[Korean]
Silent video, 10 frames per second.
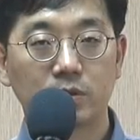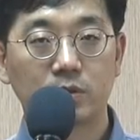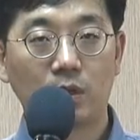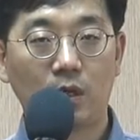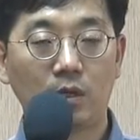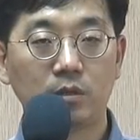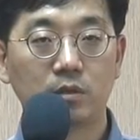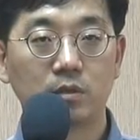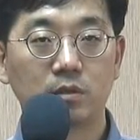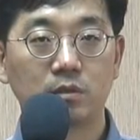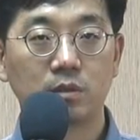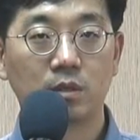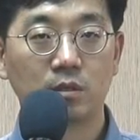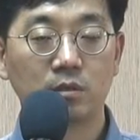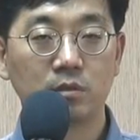다
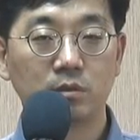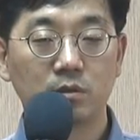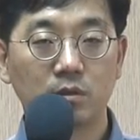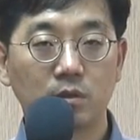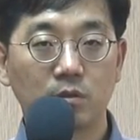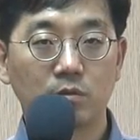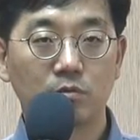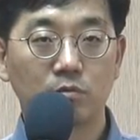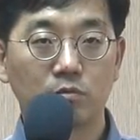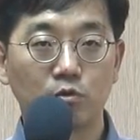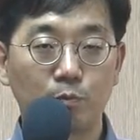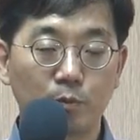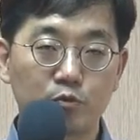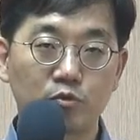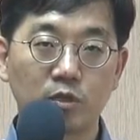인간은
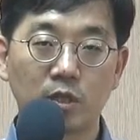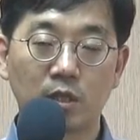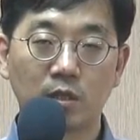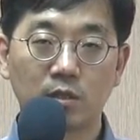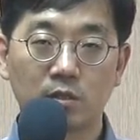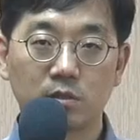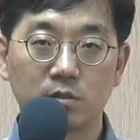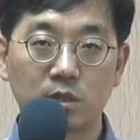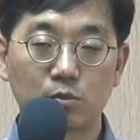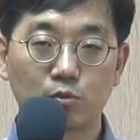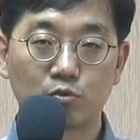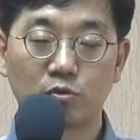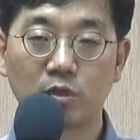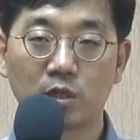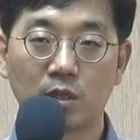율법주의나
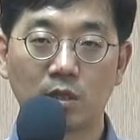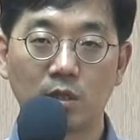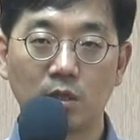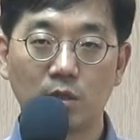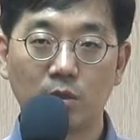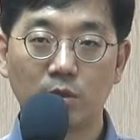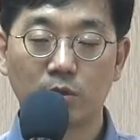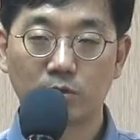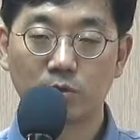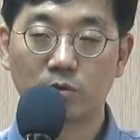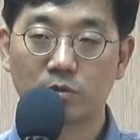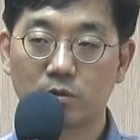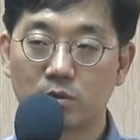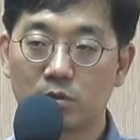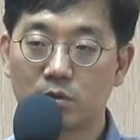세속주의나 어떤
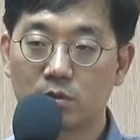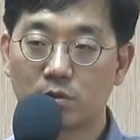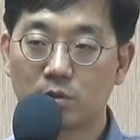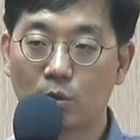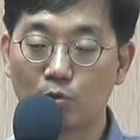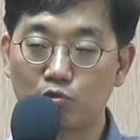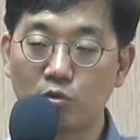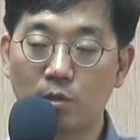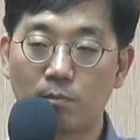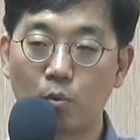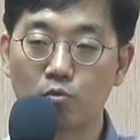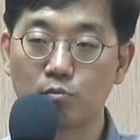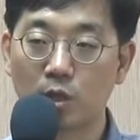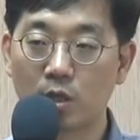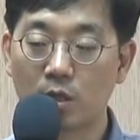엉뚱한
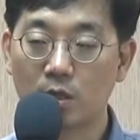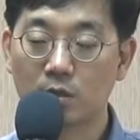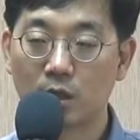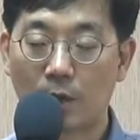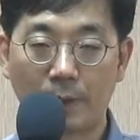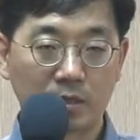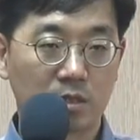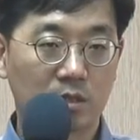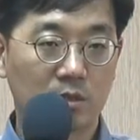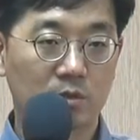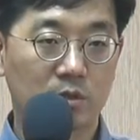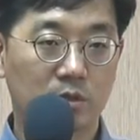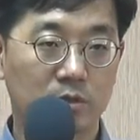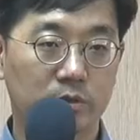복음에 다 빠지게 되어 있다.